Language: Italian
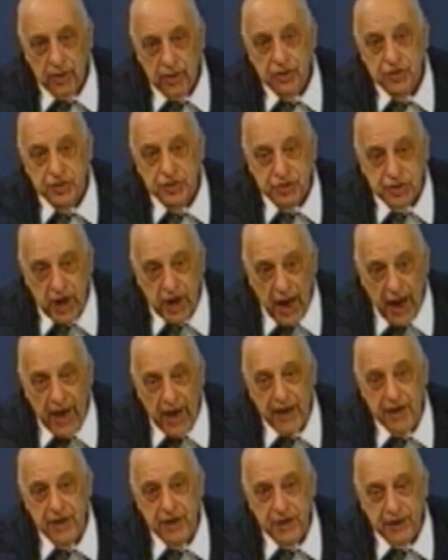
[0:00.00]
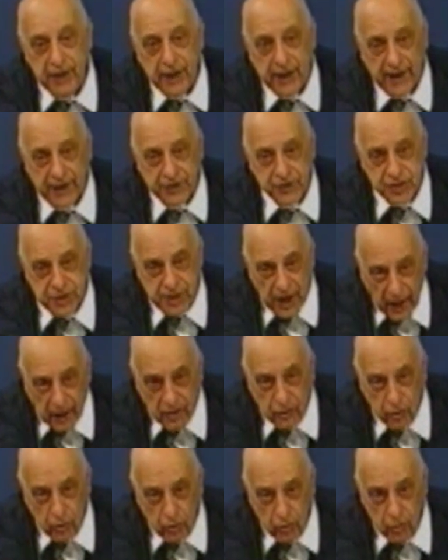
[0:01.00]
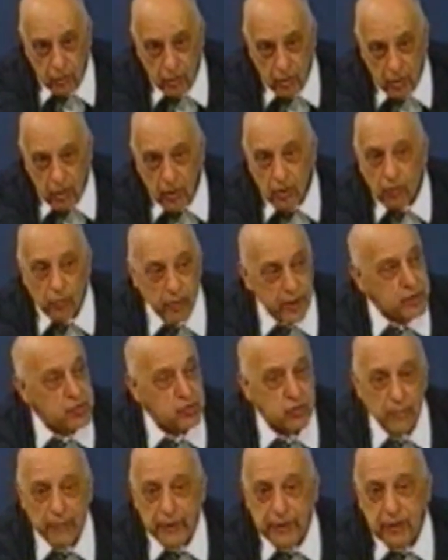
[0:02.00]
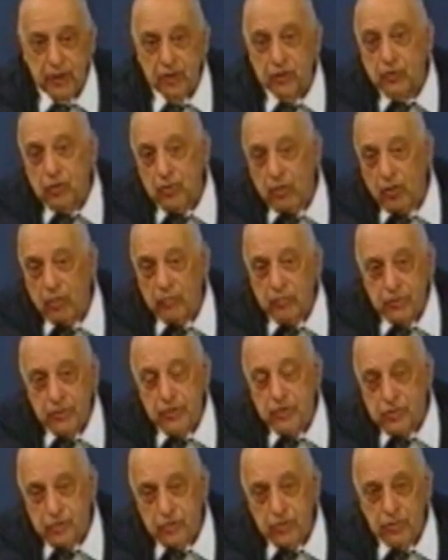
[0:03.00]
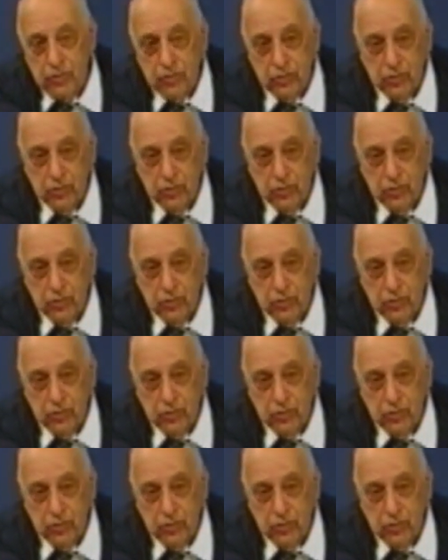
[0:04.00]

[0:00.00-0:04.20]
sei incazzato? Questo mi ha detto no, professore, non